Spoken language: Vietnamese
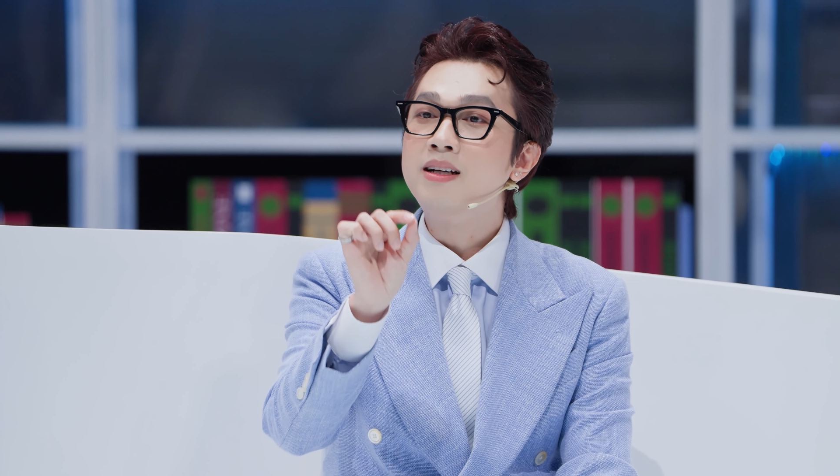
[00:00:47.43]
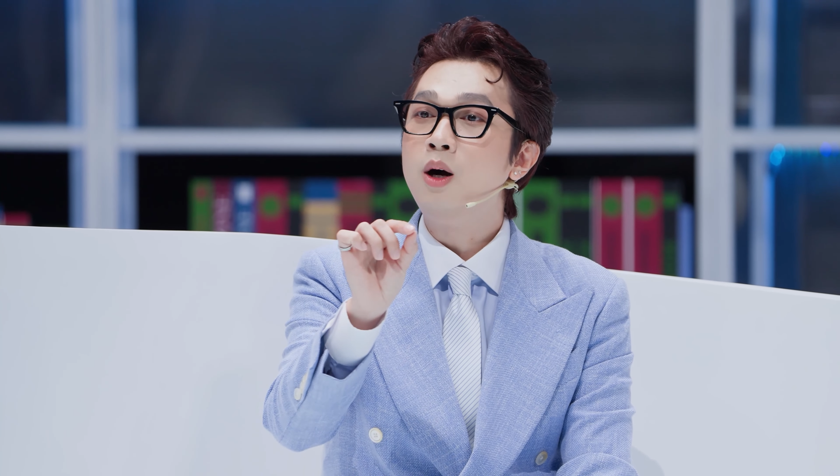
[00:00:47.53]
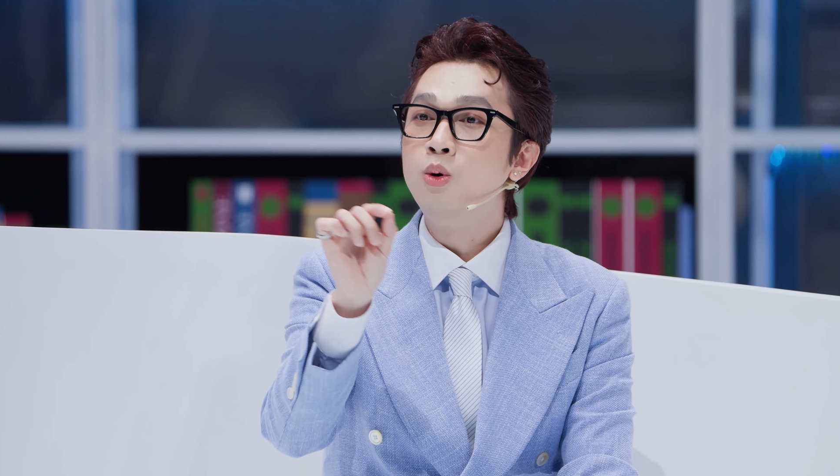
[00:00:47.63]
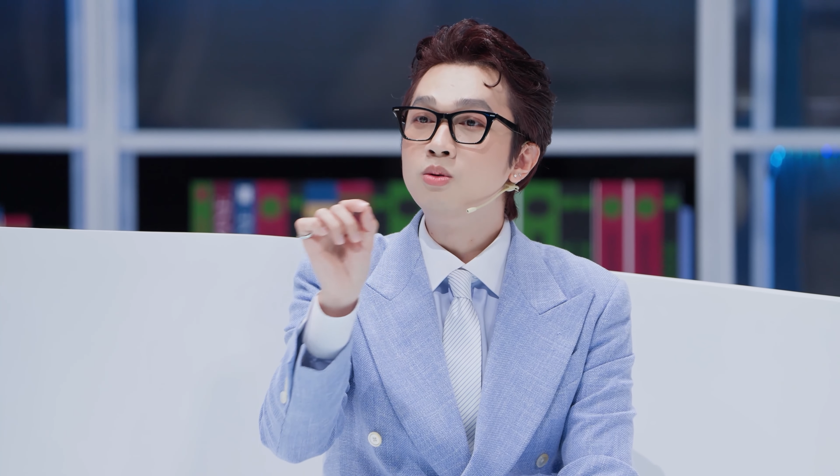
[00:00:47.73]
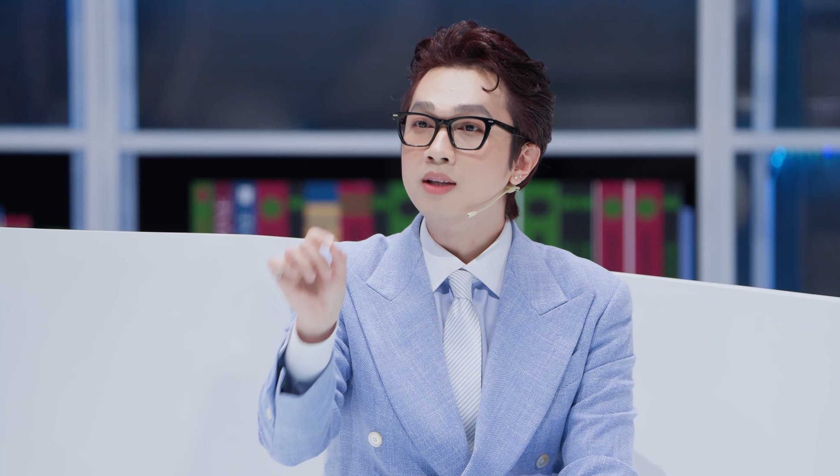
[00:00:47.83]

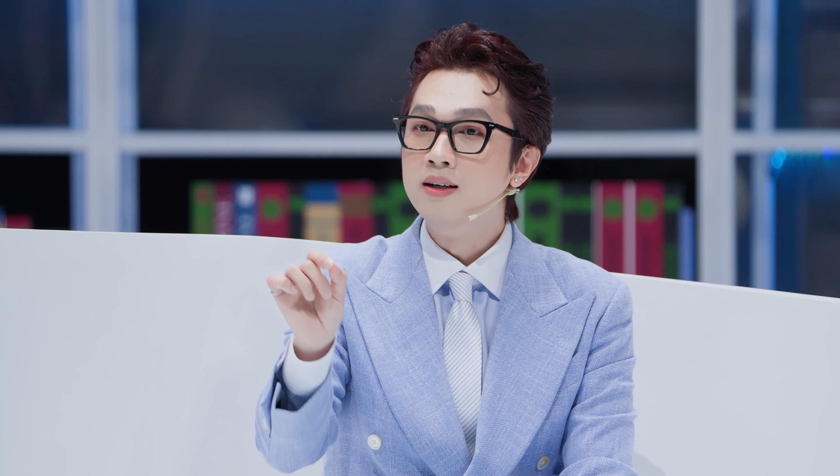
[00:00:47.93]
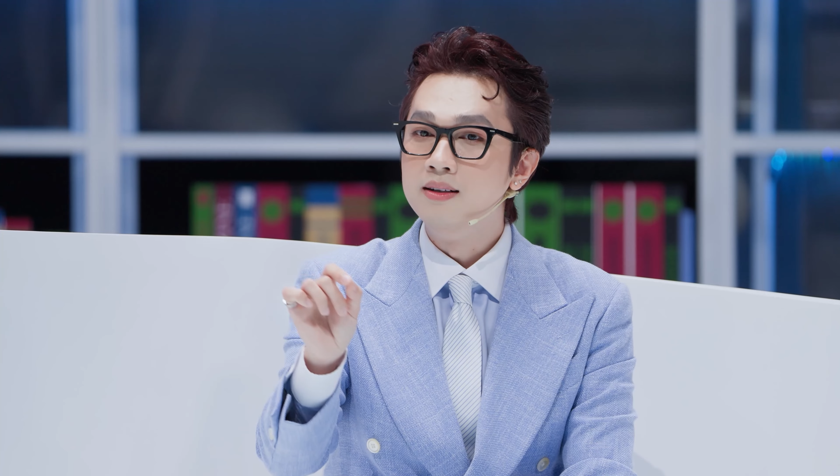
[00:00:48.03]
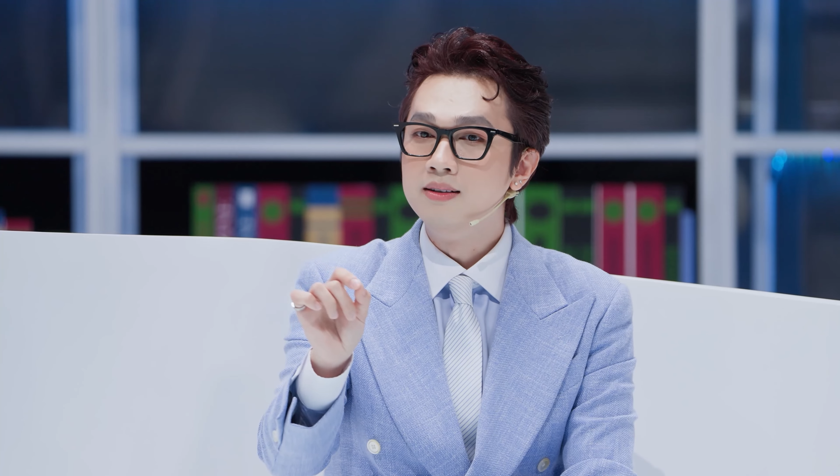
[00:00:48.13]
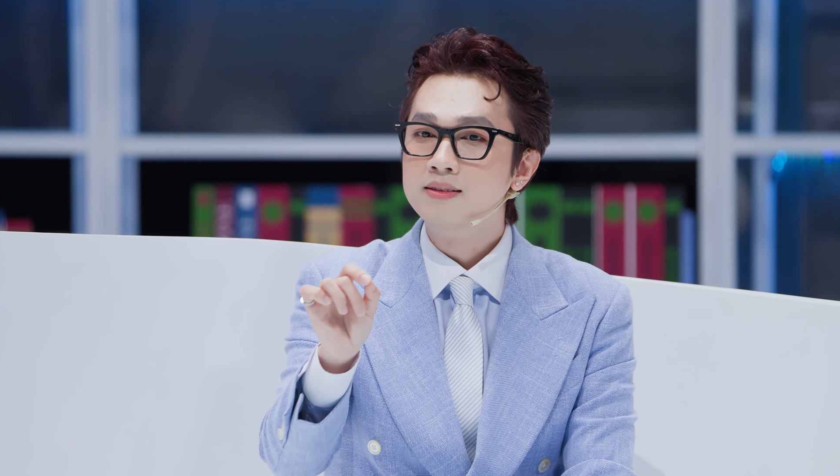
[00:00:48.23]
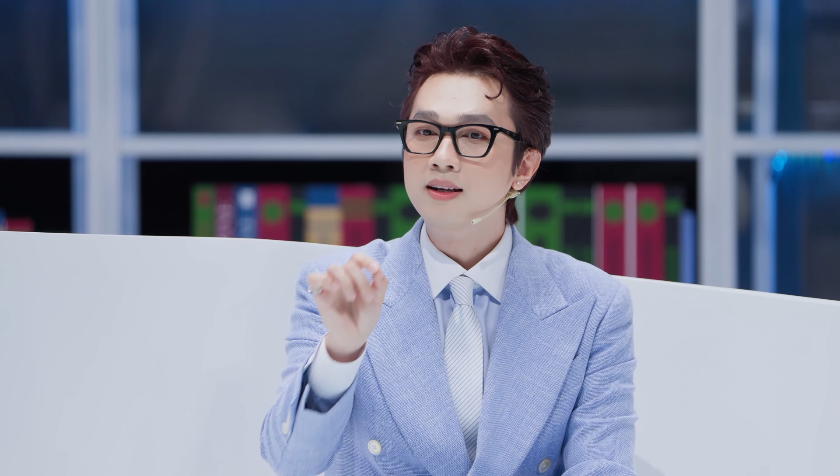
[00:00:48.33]
câu
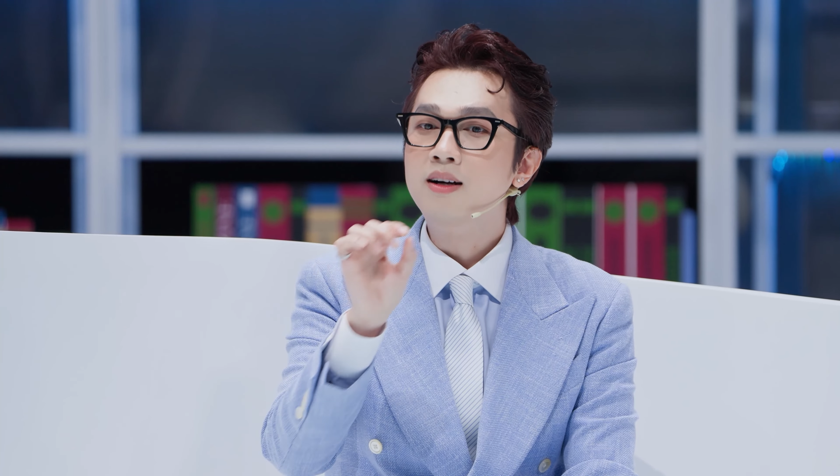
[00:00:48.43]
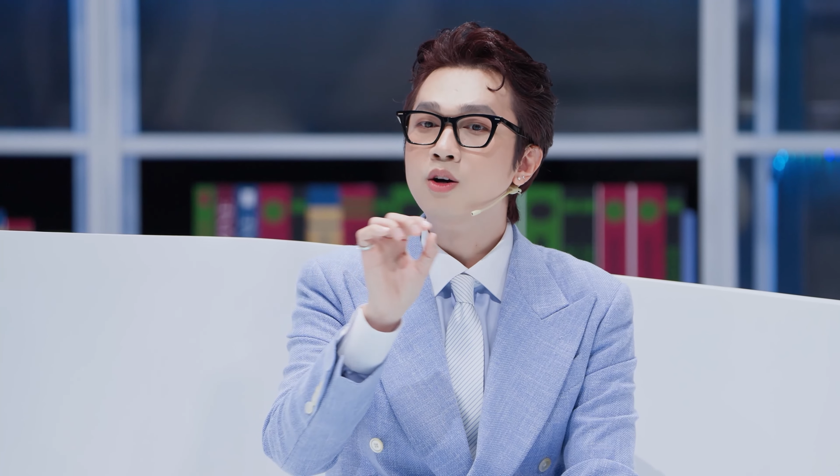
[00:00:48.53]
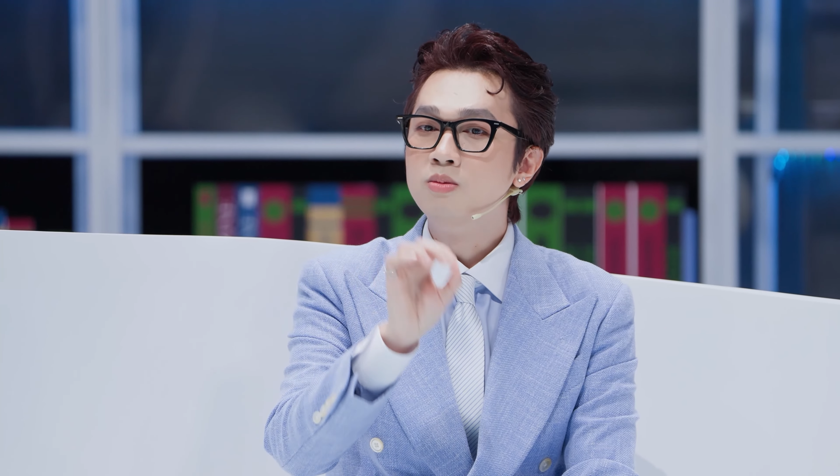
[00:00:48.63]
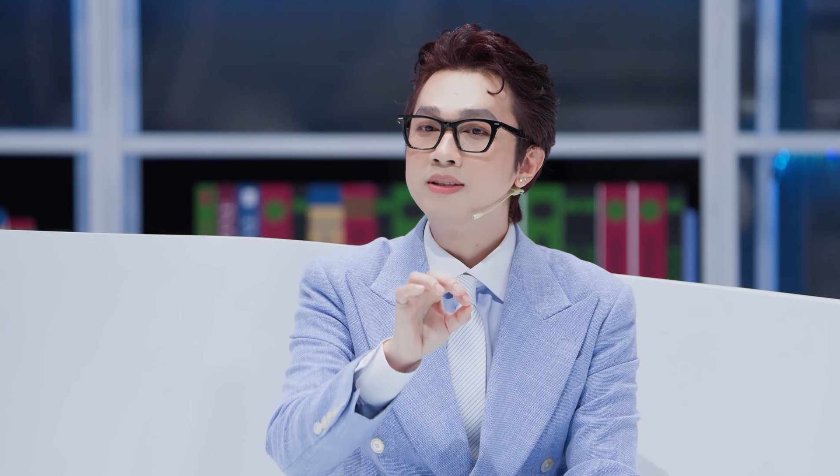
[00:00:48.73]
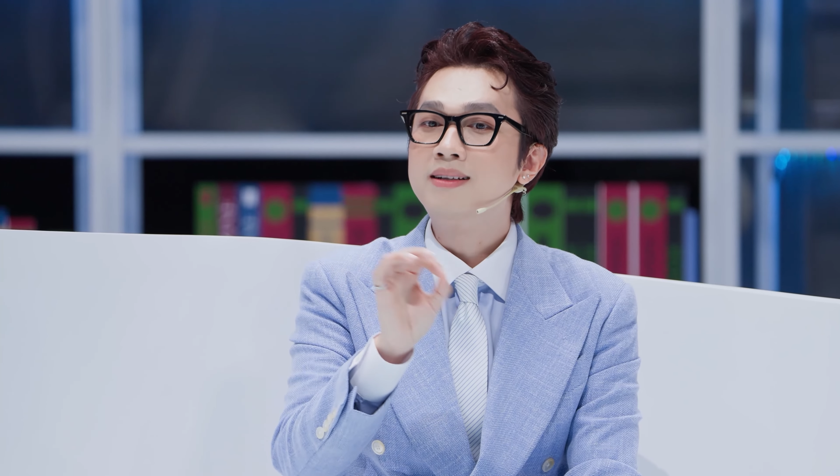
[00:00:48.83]
từ nó
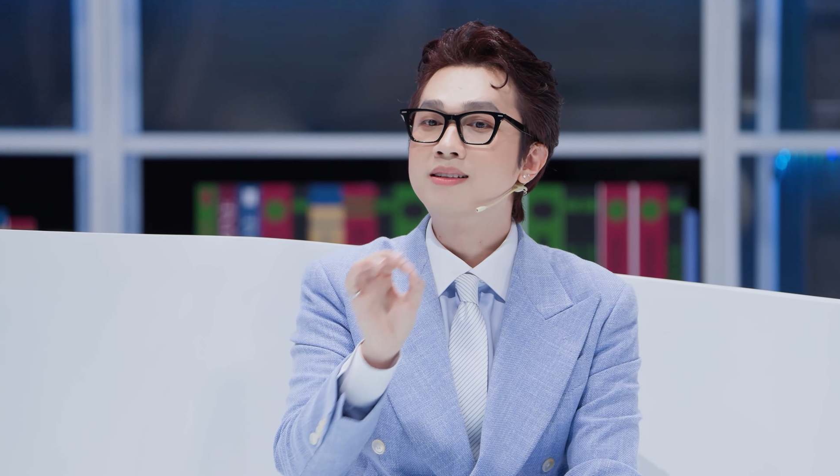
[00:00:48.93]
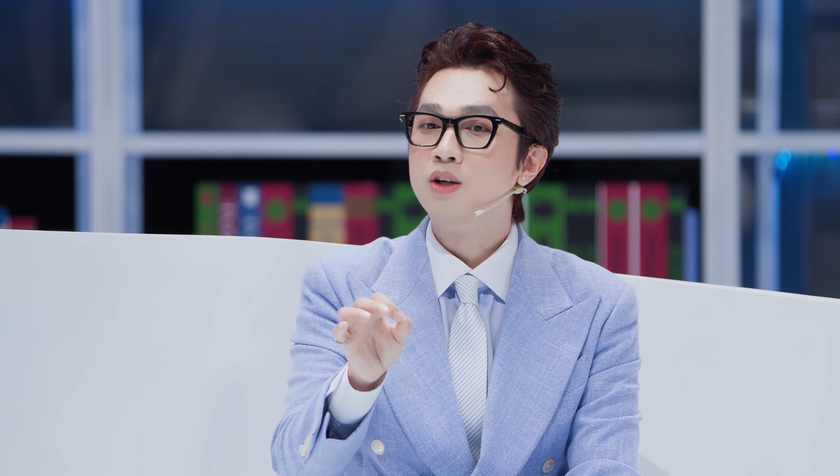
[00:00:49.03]
cũng sẽ